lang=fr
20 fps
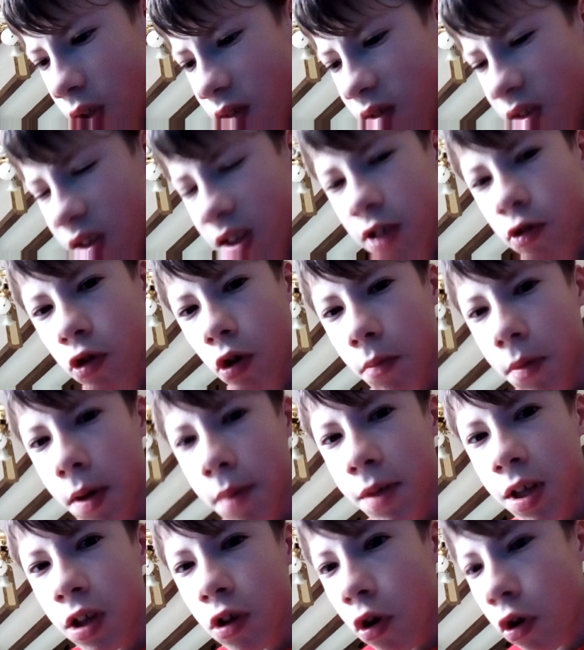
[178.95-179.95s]
c'était quand même
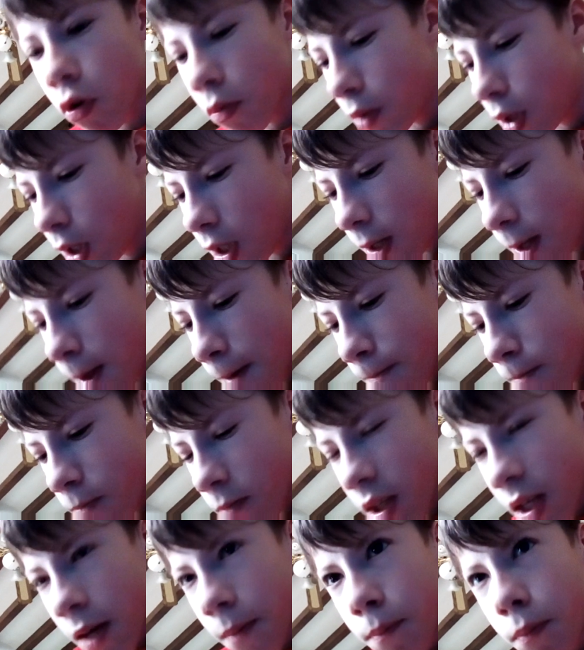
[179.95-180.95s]
énorme.
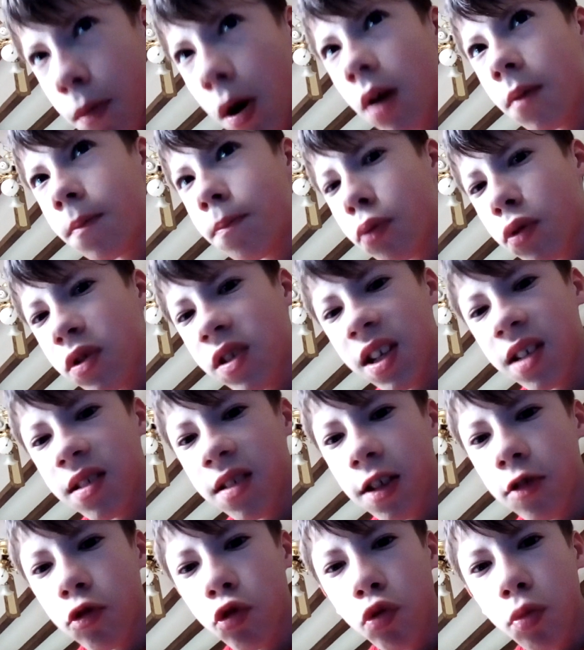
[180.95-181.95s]
Bah, pour certains
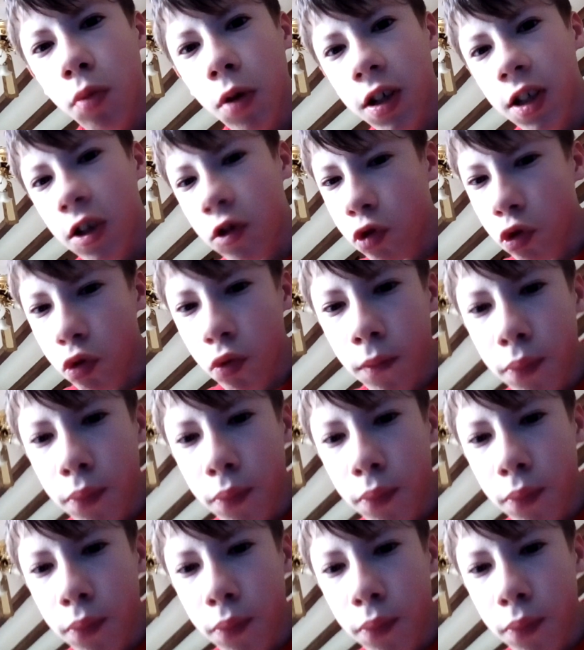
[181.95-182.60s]
youtubeurs qui en ont